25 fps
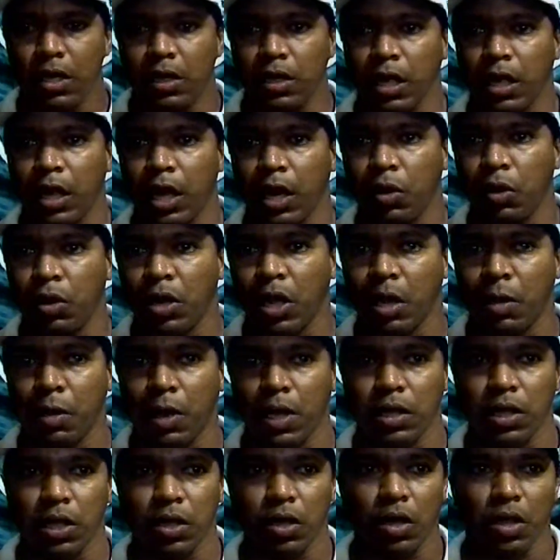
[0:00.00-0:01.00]
desde el lunes
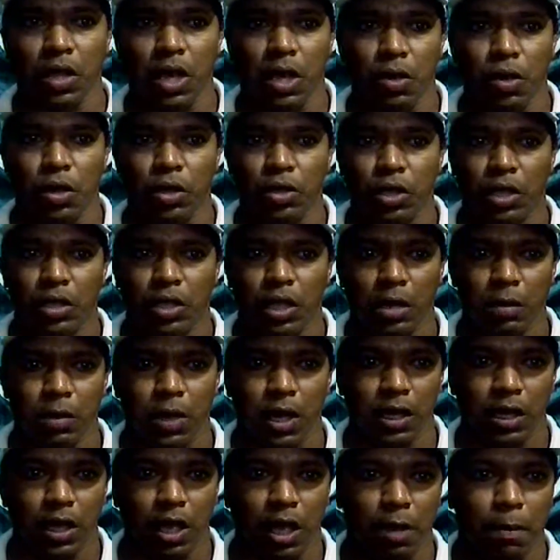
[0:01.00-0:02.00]
22 de agosto hasta el
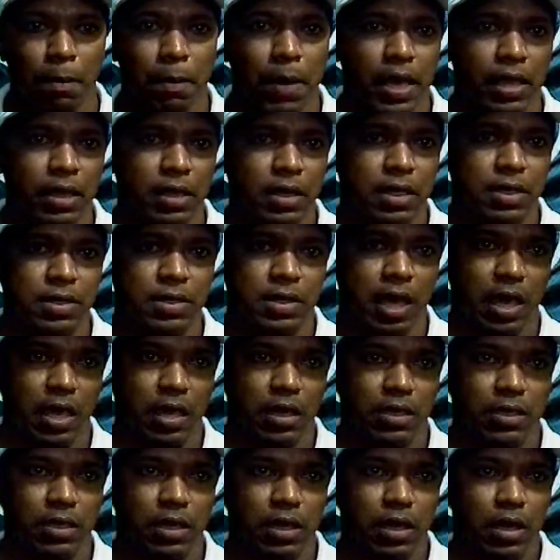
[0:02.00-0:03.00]
viernes
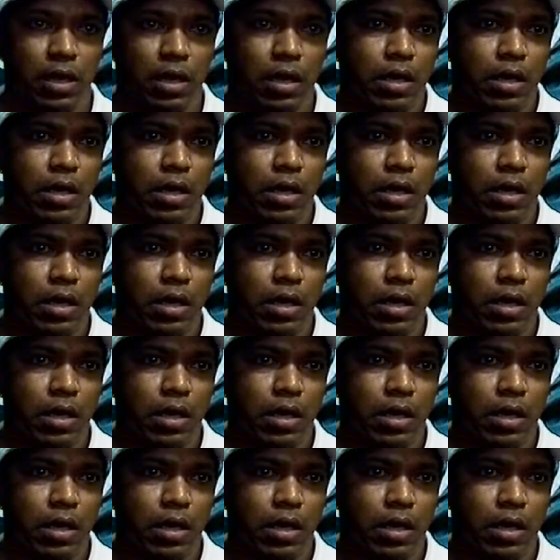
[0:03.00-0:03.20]
26,